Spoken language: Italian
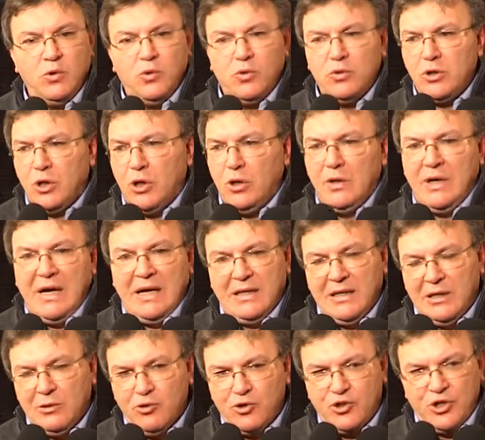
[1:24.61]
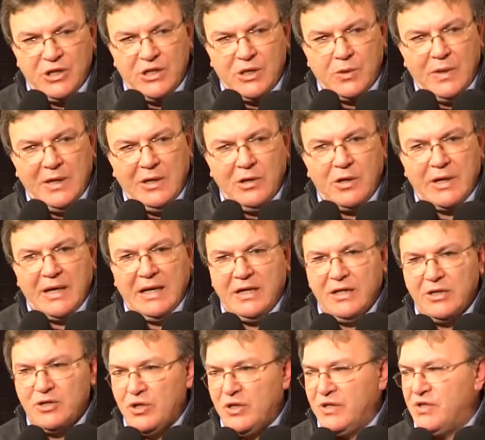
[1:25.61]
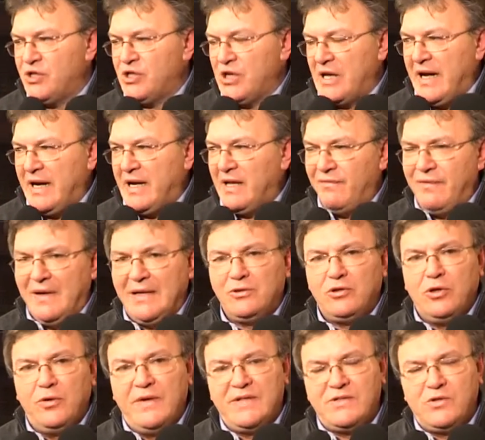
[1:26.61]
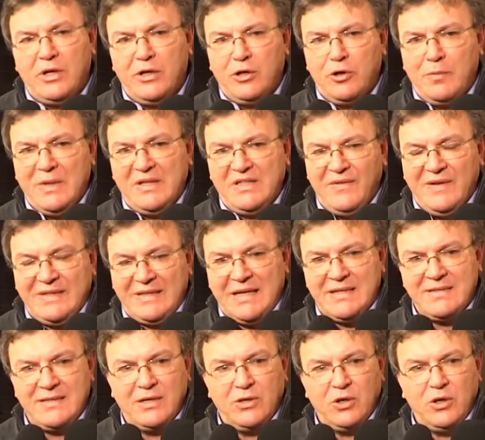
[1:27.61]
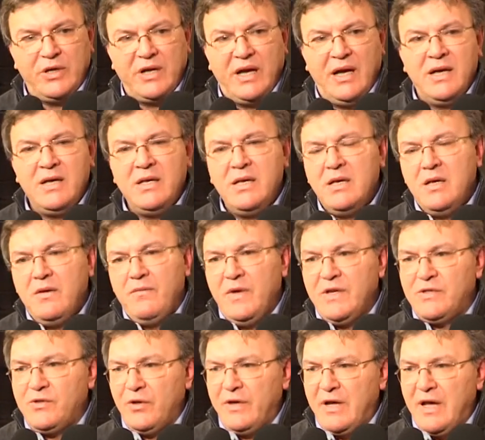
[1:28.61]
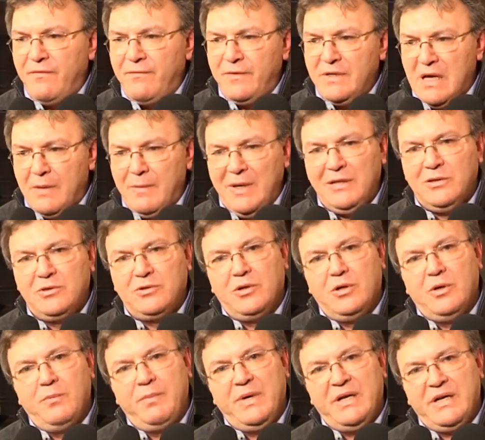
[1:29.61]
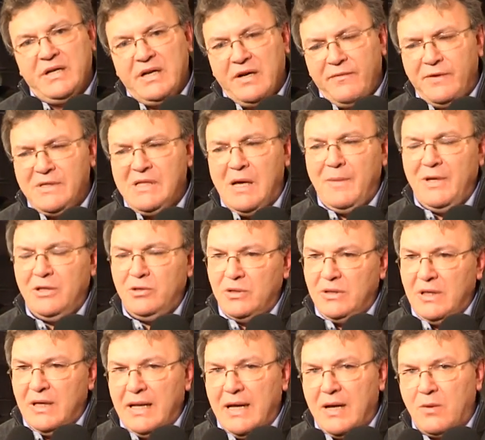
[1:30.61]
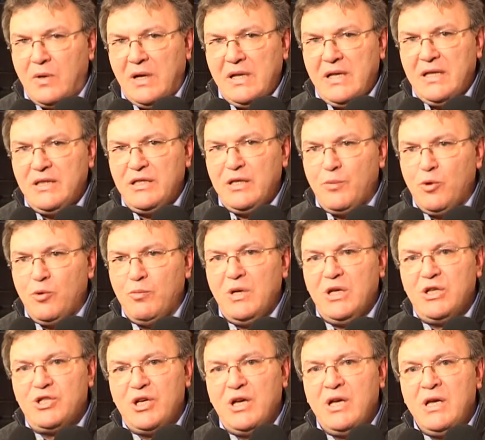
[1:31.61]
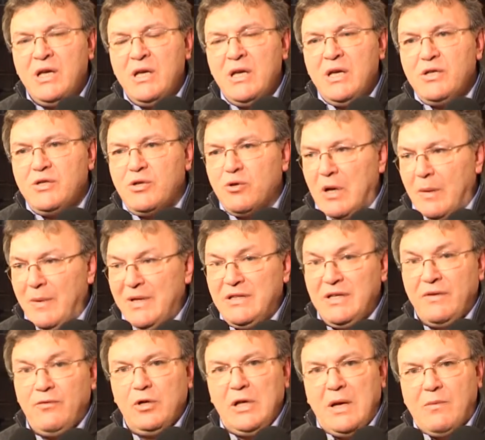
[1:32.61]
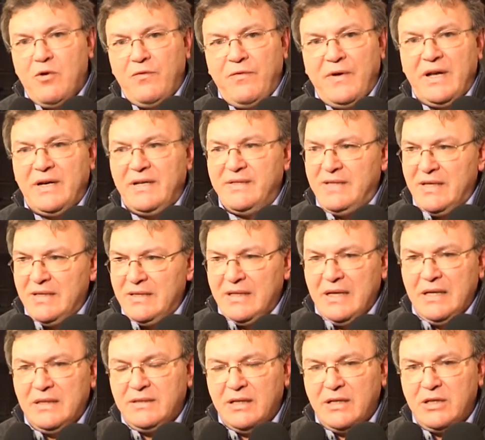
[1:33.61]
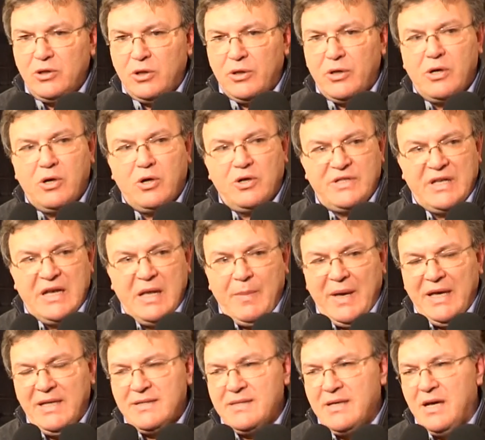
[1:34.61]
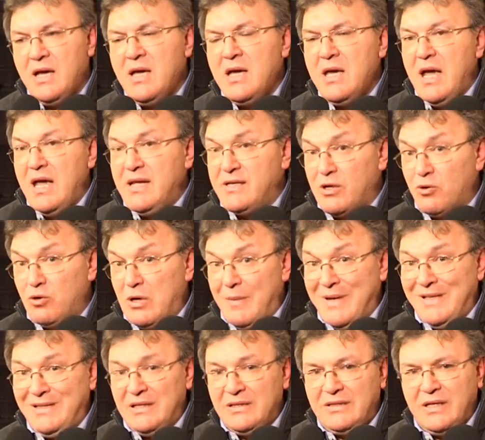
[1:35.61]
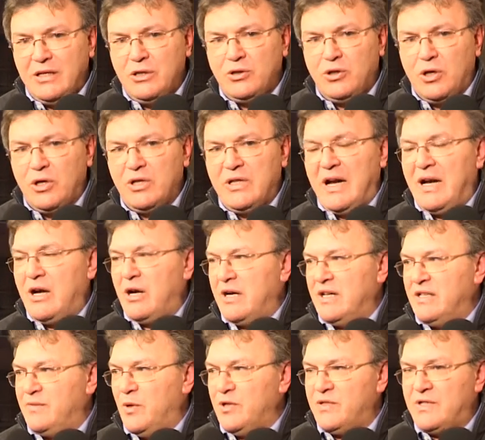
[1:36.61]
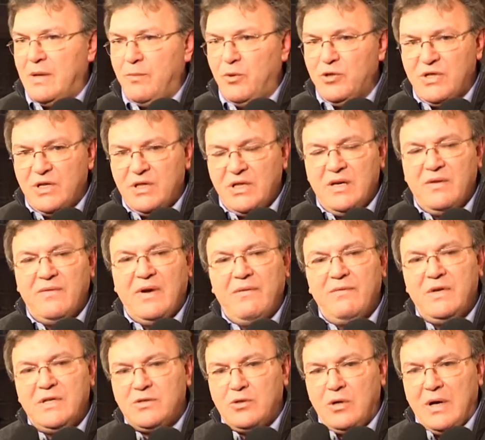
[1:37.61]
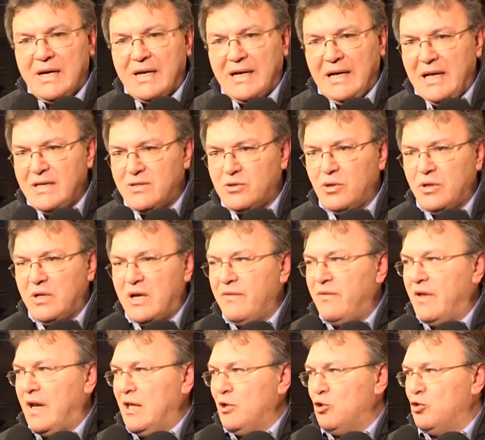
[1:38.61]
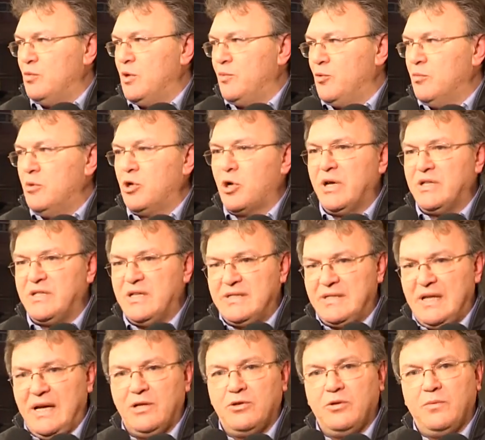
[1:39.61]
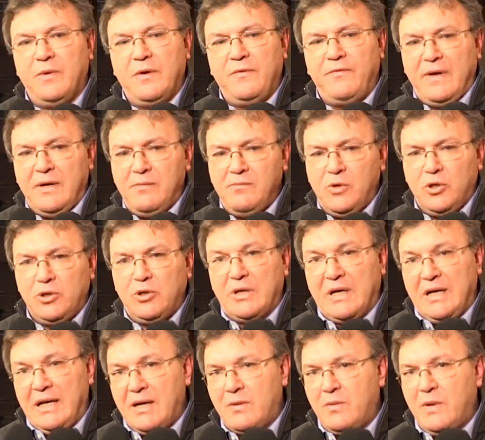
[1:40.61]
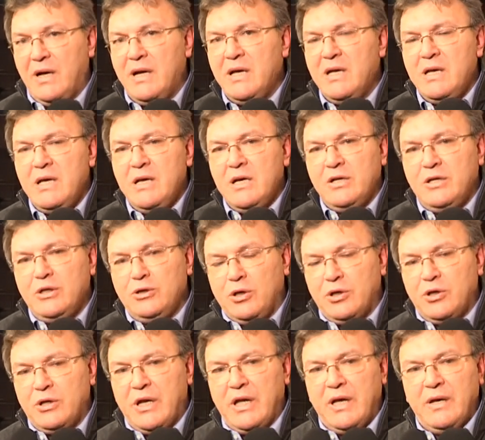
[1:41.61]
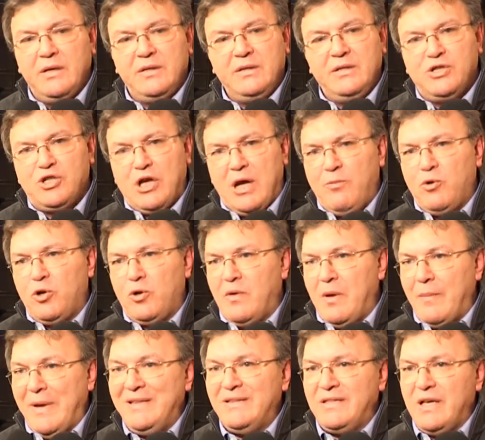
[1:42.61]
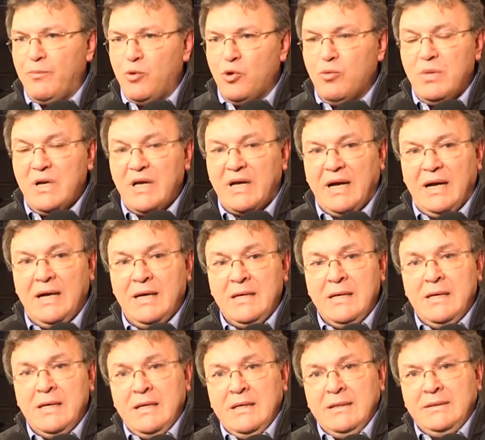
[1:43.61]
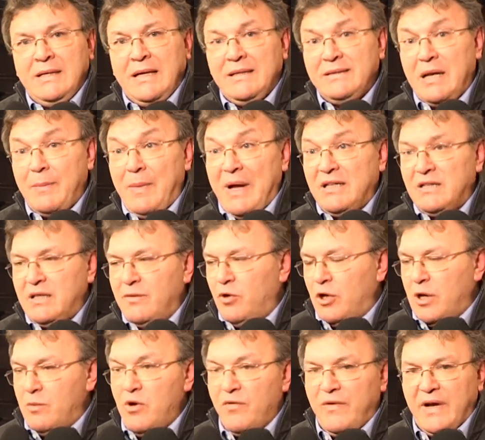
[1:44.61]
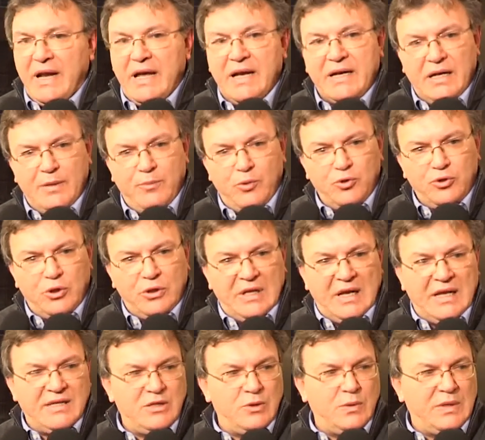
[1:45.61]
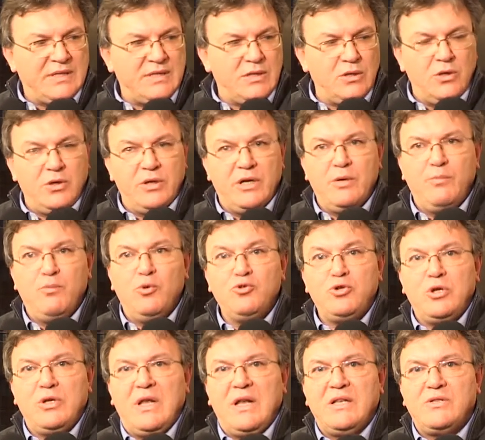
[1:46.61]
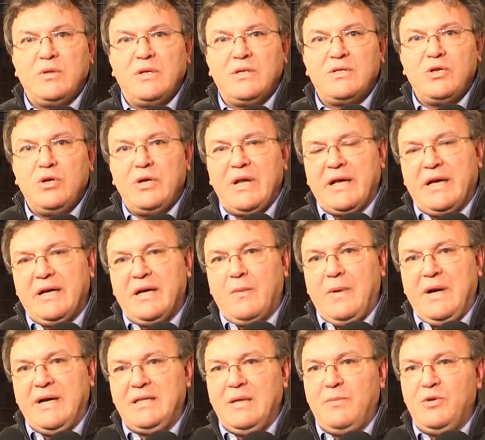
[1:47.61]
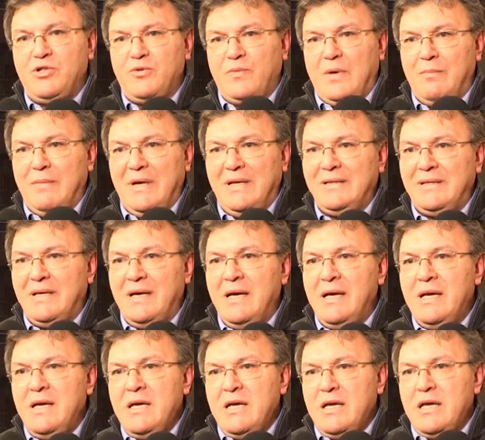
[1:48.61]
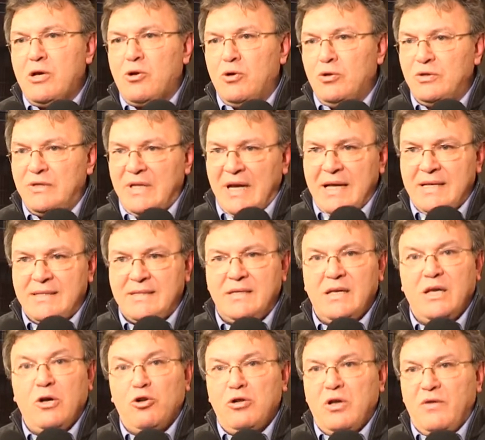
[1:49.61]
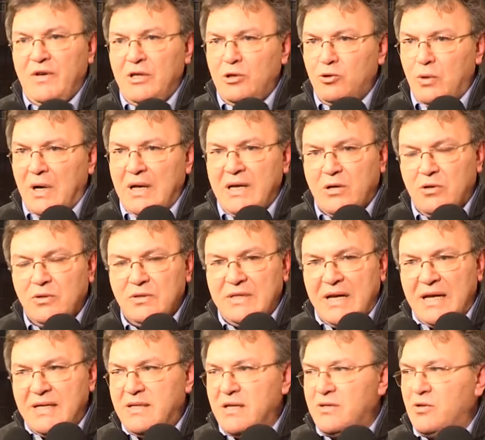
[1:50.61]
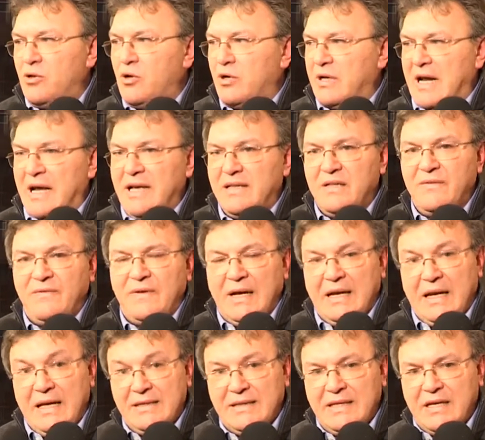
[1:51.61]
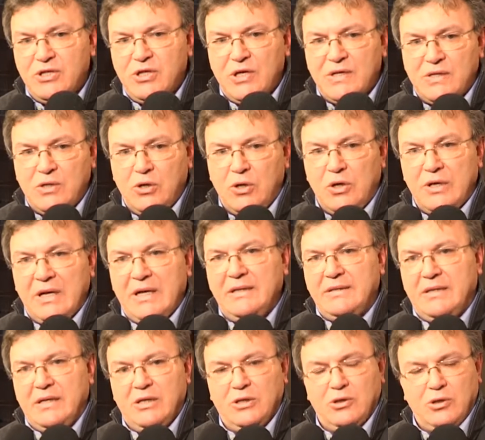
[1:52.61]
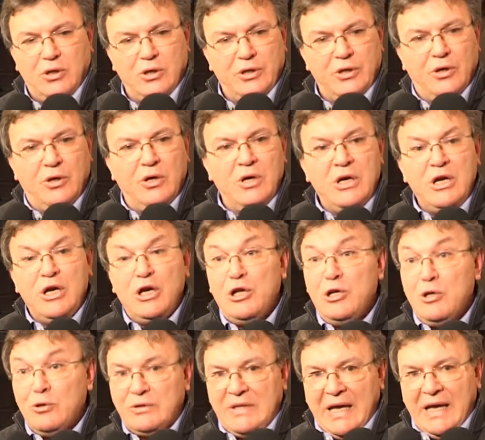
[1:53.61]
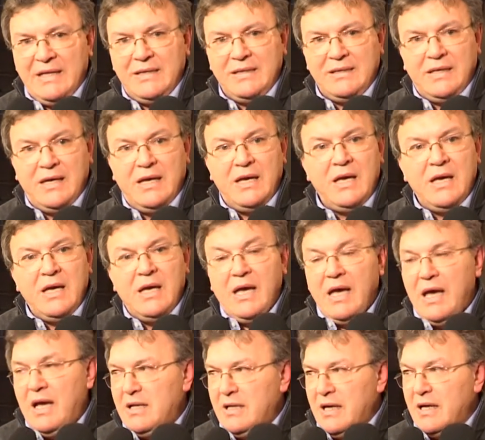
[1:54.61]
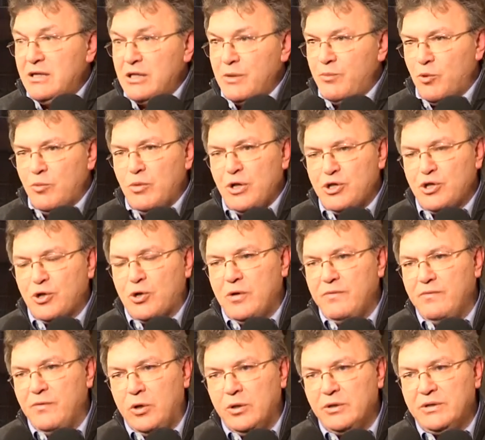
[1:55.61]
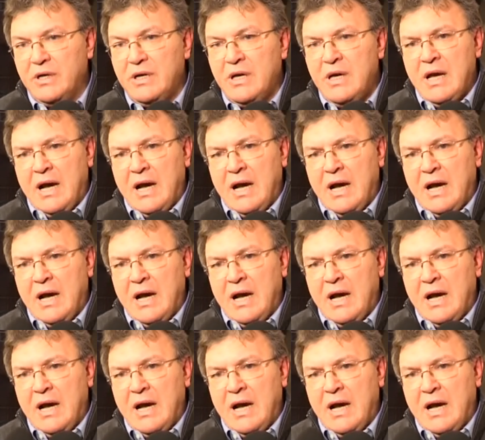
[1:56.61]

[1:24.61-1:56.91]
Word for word: Uno, alla luce di quello che la Regione siciliana ha fatto verso la normativa transitoria, verso il riaffidamento, per il riaffidamento dell'acqua agli enti pubblici, sicuramente vogliamo far sentire al territorio che cosa ne pensa e sicuramente al territorio darà una risposta positiva, visto anche l'esito del referendum pubblico che c'è stato, per fare in modo che l'acqua ritorni diciamo, nuovamente pubblica. D'altra parte vorremmo fare anche il punto della situazione, punto della situazione che riguarda principalmente i contrasti o gli eventuali contrasti sono creati fra l'ente gestore, il territorio, gli utenti e gli enti pubblici coinvolti.